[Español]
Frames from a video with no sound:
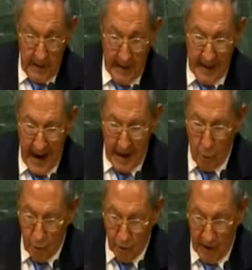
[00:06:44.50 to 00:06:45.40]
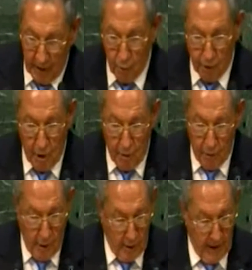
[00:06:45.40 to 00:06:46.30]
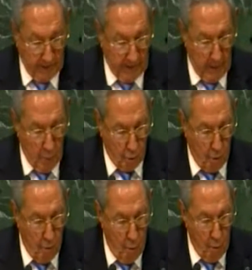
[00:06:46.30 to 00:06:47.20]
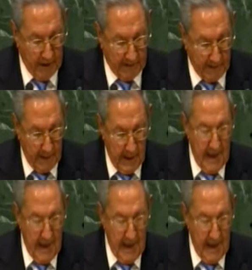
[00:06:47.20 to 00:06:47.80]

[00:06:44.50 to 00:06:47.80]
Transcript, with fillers: y la consecución de objetivos comunes